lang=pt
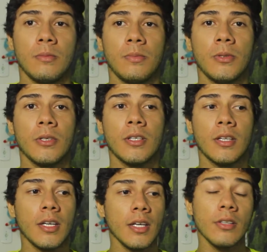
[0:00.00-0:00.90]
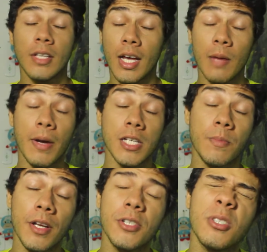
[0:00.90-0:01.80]
Porque eu tava na marcha
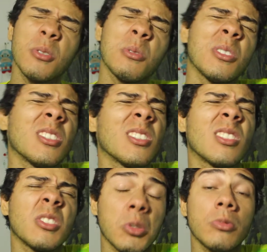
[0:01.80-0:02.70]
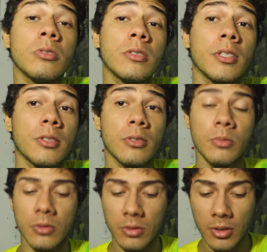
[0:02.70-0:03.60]
para Jesus. estou muito triste, estou
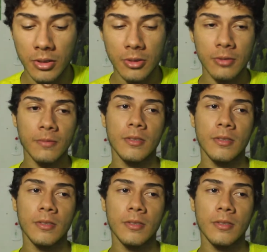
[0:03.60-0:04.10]
muito triste.